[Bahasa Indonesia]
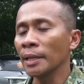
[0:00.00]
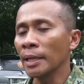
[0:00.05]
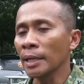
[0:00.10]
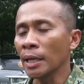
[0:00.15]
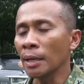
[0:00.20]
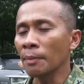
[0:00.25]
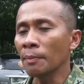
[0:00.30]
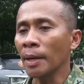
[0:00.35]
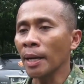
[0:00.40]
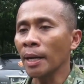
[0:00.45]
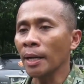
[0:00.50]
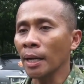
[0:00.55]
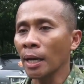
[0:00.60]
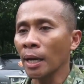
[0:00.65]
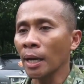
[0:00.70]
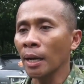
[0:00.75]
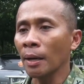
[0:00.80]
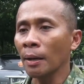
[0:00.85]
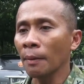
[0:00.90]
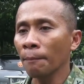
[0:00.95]
Sehingga
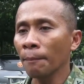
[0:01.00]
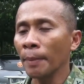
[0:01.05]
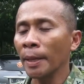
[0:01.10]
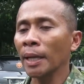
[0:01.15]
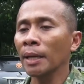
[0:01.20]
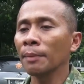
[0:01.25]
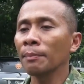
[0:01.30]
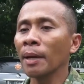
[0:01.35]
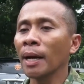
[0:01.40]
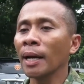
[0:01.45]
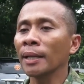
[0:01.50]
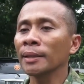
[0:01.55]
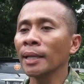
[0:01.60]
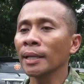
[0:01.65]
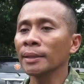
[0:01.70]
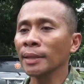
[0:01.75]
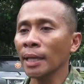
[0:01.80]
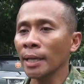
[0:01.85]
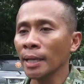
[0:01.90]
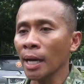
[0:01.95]
mereka ingin
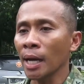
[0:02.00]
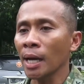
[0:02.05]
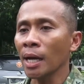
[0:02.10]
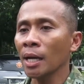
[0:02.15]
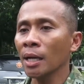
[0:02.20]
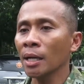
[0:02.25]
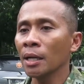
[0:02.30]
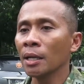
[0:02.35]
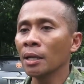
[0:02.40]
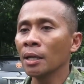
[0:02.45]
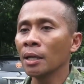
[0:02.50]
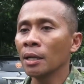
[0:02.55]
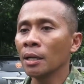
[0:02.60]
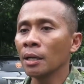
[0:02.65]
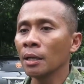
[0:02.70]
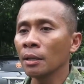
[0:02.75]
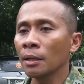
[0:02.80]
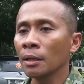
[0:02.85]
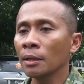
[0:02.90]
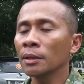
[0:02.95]
mengantar saya
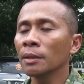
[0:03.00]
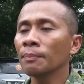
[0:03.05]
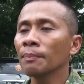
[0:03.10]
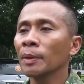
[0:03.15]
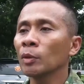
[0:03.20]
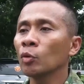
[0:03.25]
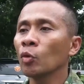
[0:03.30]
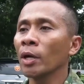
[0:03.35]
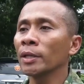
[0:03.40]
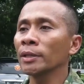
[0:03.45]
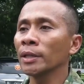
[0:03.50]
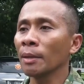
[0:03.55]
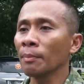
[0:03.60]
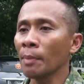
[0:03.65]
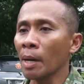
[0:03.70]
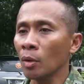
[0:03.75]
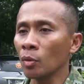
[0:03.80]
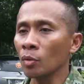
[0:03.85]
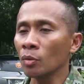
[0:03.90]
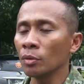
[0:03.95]
ke tempat tugas
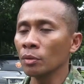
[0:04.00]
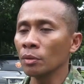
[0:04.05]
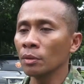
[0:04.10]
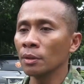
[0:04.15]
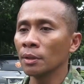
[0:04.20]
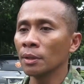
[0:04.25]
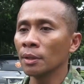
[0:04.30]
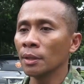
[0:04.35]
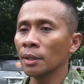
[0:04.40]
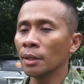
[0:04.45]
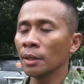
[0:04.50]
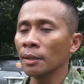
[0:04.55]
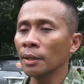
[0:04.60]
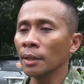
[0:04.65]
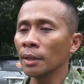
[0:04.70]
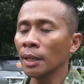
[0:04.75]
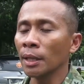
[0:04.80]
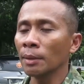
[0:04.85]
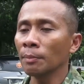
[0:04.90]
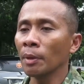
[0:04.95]
yang baru
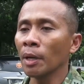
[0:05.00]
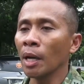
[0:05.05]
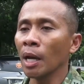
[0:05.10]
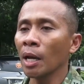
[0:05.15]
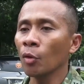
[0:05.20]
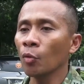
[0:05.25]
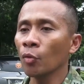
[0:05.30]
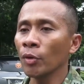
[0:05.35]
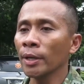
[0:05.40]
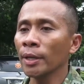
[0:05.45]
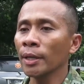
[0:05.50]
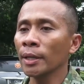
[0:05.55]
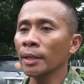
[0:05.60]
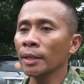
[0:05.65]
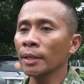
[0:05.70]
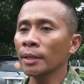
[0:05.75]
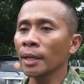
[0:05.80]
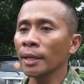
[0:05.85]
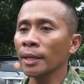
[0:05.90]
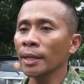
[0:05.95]
dengan
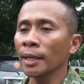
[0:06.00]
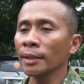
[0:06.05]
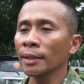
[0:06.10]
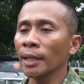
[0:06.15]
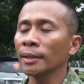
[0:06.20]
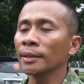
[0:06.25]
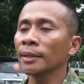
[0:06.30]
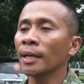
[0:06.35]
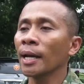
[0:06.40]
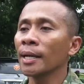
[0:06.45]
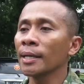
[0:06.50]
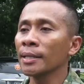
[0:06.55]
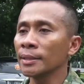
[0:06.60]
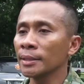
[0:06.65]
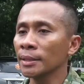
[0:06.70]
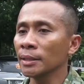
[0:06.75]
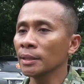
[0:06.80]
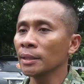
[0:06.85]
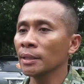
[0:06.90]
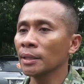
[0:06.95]
melalui kegiatan
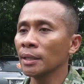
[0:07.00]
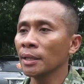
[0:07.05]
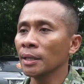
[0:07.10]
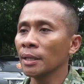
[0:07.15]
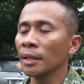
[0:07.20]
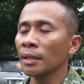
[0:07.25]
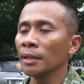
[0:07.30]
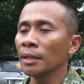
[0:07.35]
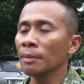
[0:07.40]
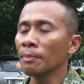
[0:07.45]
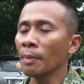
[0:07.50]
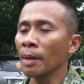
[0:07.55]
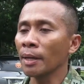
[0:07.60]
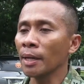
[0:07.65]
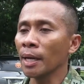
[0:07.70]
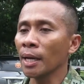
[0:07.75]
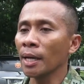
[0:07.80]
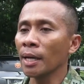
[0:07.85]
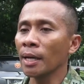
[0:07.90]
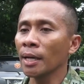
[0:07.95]
tradisi di
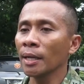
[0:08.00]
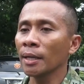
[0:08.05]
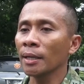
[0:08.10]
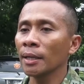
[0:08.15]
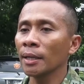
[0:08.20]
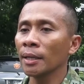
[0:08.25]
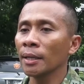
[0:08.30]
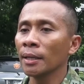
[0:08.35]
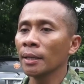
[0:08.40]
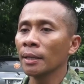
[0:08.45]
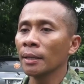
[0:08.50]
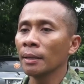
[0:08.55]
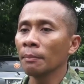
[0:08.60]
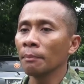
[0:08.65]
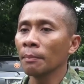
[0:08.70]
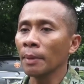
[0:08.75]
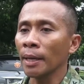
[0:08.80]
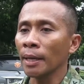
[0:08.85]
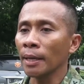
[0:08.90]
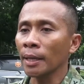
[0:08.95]
mana
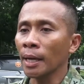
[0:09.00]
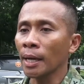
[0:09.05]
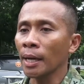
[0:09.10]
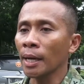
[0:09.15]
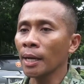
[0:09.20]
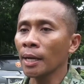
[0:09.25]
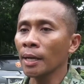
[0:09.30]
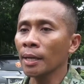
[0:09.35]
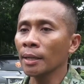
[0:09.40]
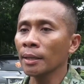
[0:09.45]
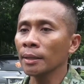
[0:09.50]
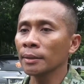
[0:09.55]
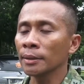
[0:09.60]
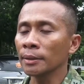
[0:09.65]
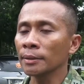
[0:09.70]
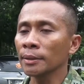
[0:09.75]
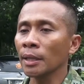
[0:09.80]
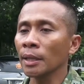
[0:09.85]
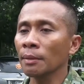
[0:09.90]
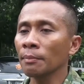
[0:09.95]
mereka
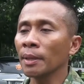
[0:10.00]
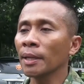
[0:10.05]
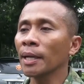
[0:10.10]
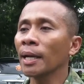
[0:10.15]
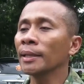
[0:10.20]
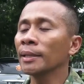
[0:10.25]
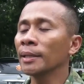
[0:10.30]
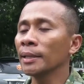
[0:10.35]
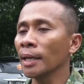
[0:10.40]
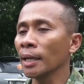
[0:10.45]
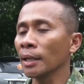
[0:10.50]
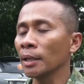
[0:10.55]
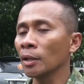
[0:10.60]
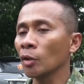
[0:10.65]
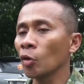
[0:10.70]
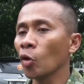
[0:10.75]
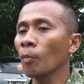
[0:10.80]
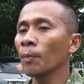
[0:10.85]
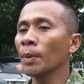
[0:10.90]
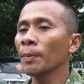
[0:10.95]
secara bergantian
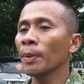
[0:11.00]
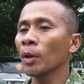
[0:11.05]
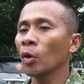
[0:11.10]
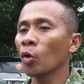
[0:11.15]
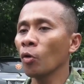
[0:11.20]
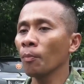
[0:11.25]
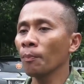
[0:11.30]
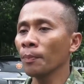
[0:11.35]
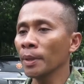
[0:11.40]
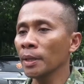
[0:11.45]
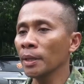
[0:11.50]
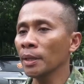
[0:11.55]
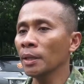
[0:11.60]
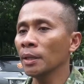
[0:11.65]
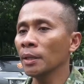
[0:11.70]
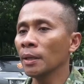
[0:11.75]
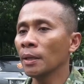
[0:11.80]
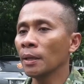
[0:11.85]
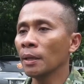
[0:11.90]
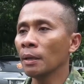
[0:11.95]
kompi per kompi
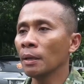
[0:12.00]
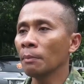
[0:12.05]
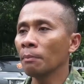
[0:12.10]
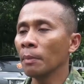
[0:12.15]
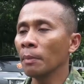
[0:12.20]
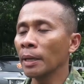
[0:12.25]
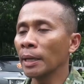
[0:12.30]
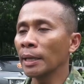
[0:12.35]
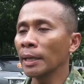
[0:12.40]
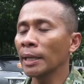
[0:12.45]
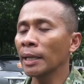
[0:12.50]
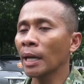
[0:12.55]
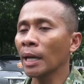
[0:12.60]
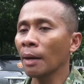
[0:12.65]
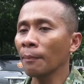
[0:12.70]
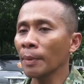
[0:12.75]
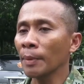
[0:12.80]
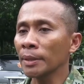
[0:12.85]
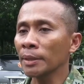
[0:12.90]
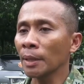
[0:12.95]
mengiringi
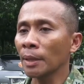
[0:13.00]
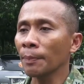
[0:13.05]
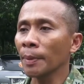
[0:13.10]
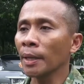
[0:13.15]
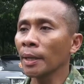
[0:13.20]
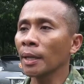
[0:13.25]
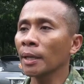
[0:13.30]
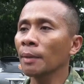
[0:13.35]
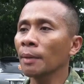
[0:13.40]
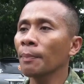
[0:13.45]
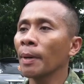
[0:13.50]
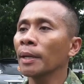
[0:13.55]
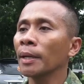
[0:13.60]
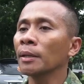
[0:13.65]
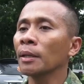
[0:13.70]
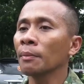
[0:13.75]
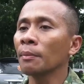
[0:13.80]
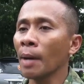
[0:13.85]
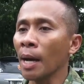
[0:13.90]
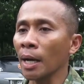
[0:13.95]
kami sampai ke
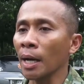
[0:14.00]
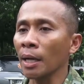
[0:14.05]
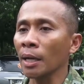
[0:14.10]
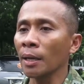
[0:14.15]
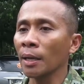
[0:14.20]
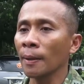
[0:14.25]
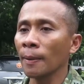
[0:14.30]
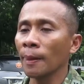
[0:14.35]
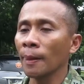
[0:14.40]
depan gerbang.